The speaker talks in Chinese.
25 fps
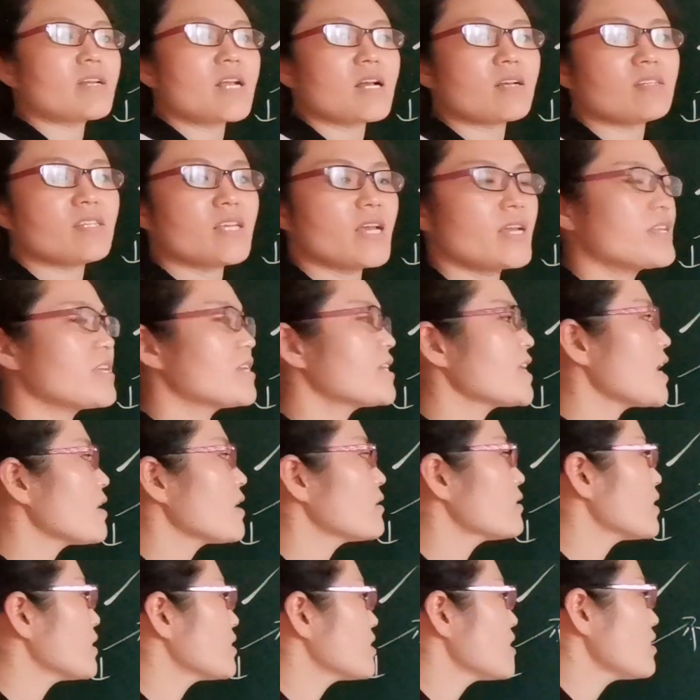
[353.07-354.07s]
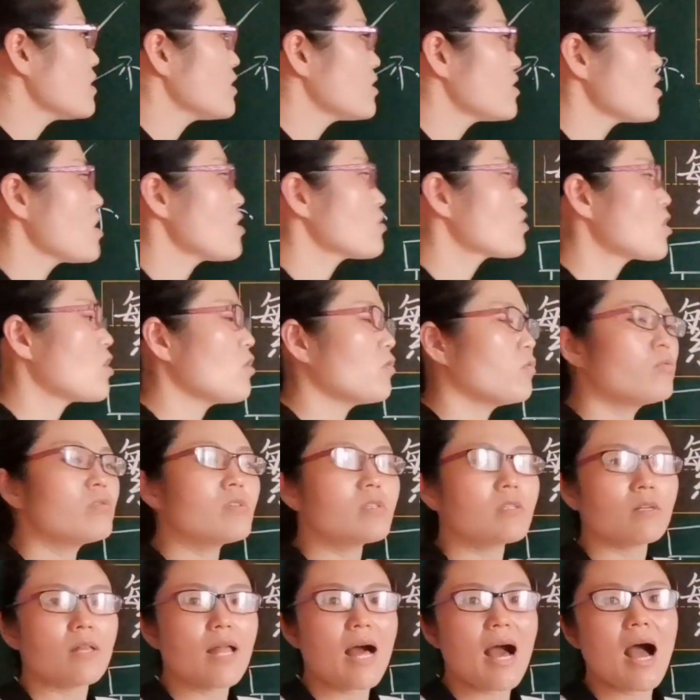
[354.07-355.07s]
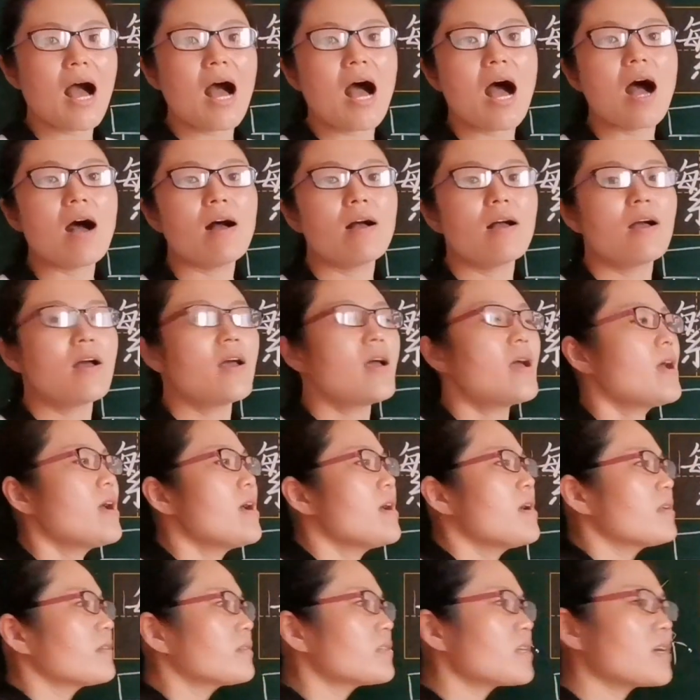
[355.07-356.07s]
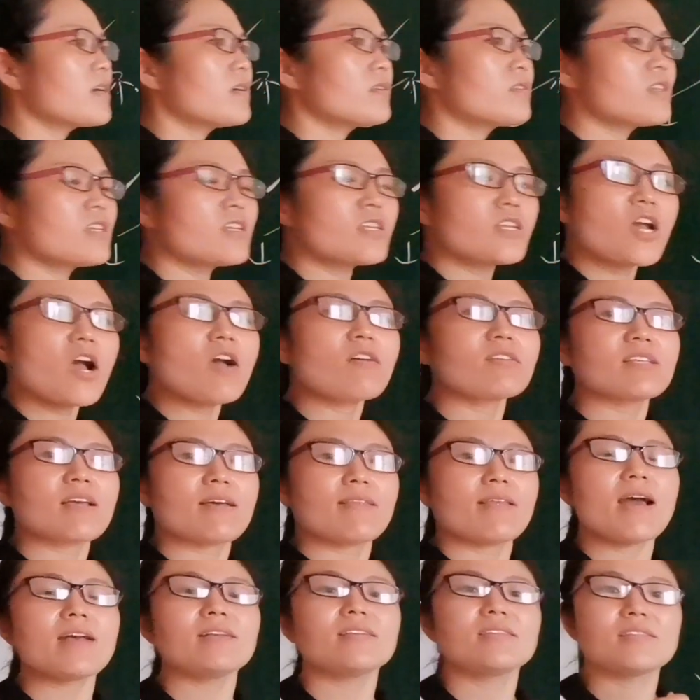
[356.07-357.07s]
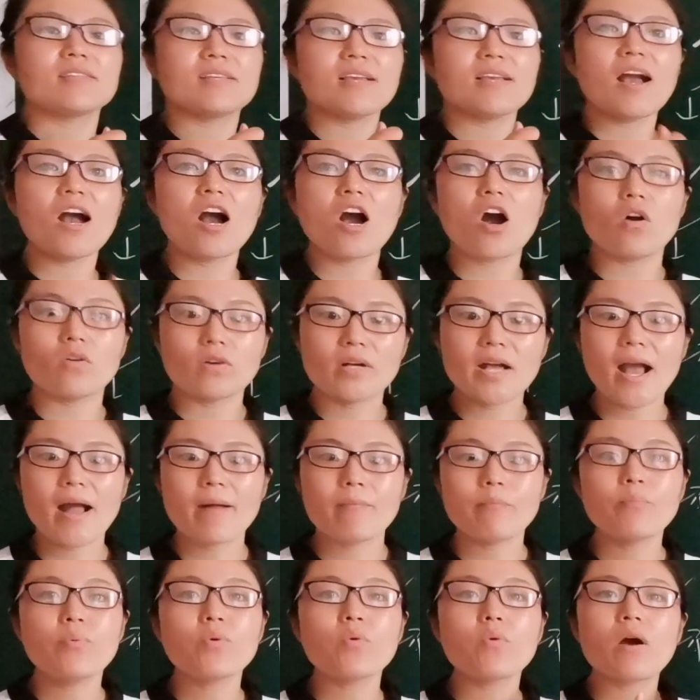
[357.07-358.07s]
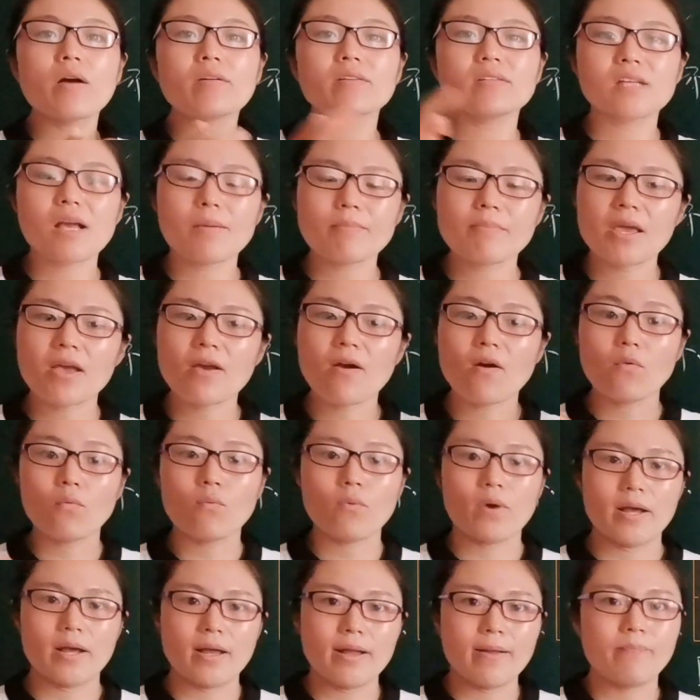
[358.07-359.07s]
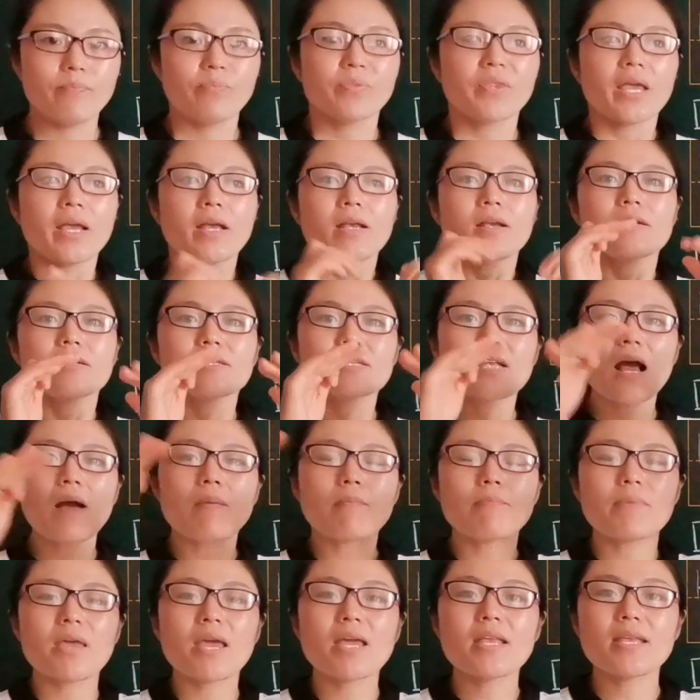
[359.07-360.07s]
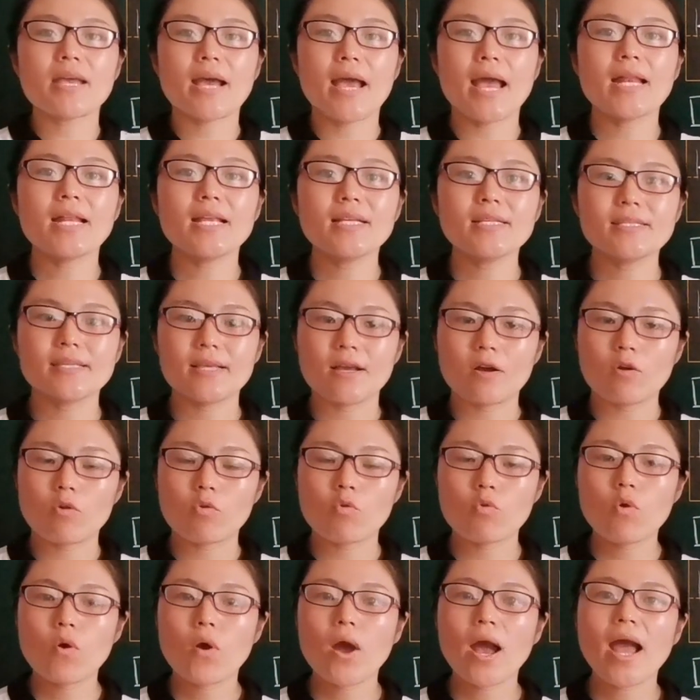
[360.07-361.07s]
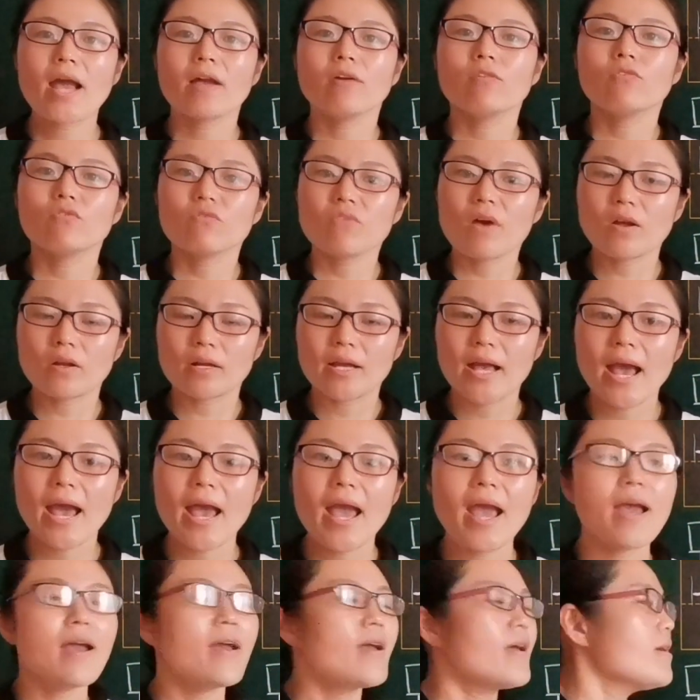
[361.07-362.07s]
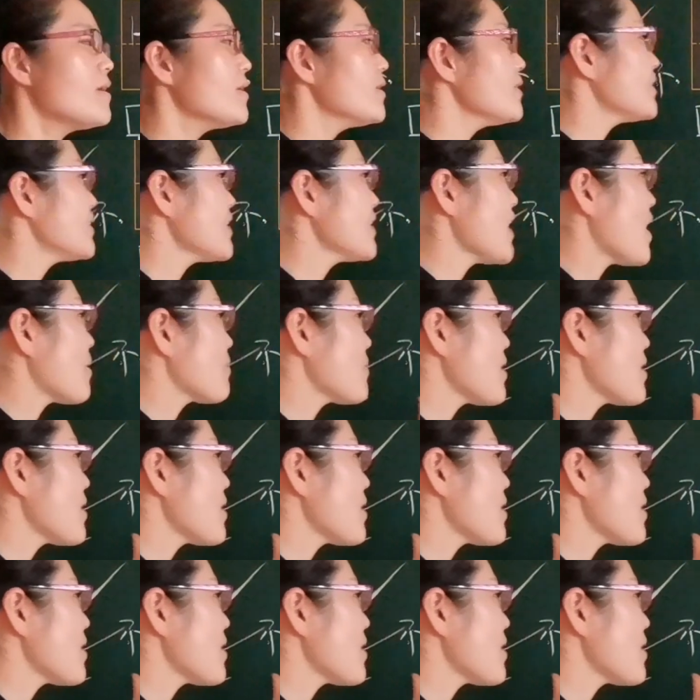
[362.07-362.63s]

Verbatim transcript: 这样写，你这样写真的是要丑死了啊！这个字你要想它写好看，不光上面要稳，上边你还得写宽放开，下